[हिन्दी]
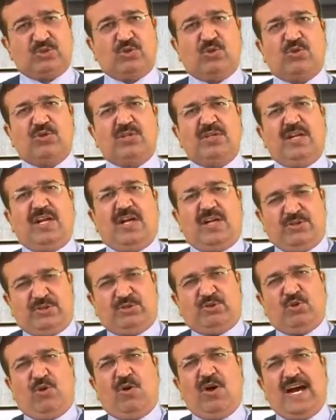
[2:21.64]
दोन
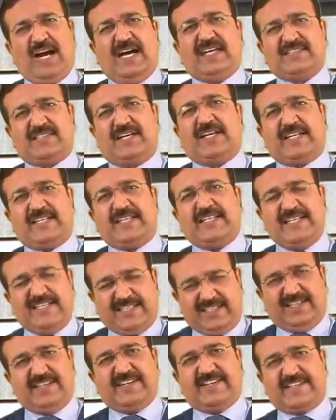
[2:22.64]
दो हाथ है
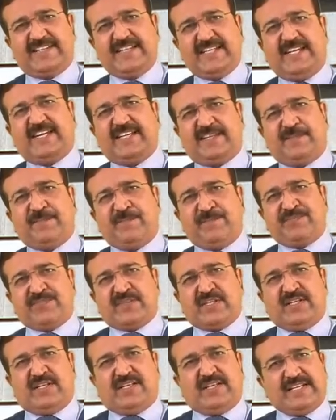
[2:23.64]
एक लेडी है
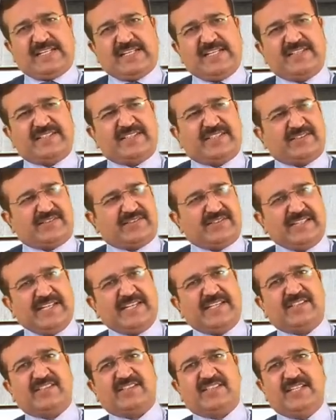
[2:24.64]
लेकिन
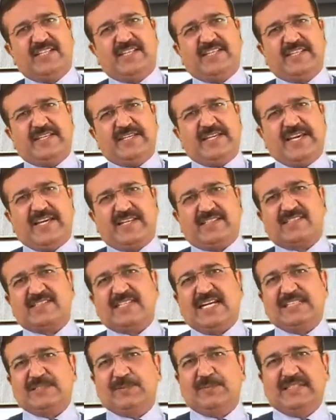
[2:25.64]
कितने इजीली एक
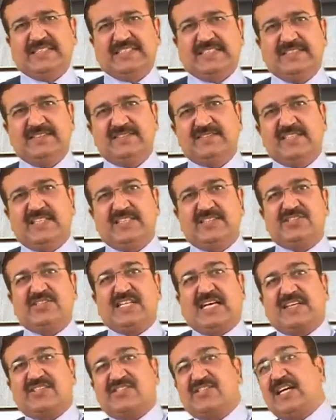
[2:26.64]
साथ में तीन तीन
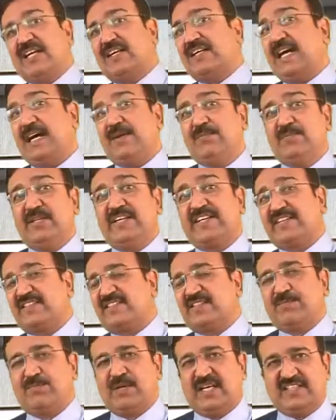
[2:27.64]
चार चार काम लेडी
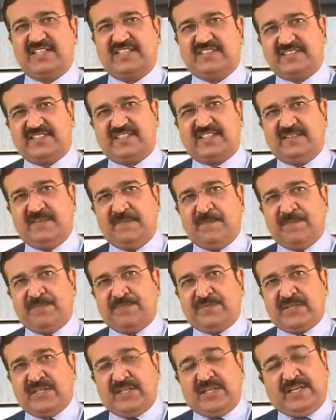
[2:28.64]
संभाल लेती है
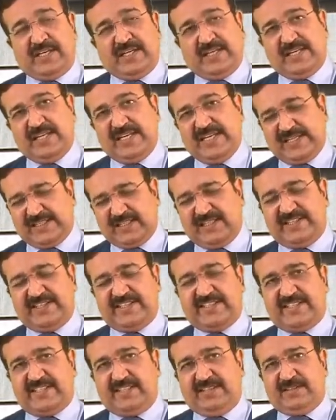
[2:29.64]
एक
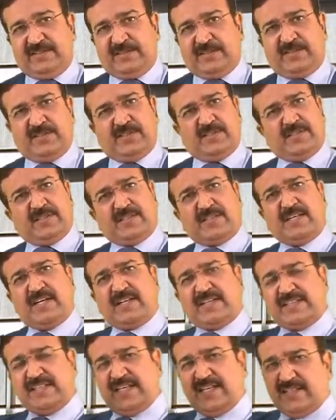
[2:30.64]
लेडी
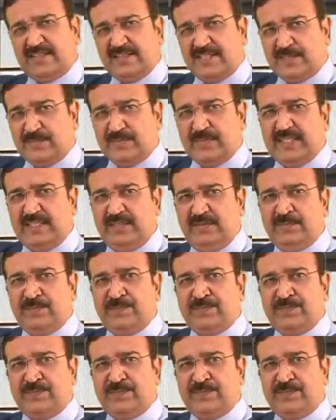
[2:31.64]
घर के अंदर में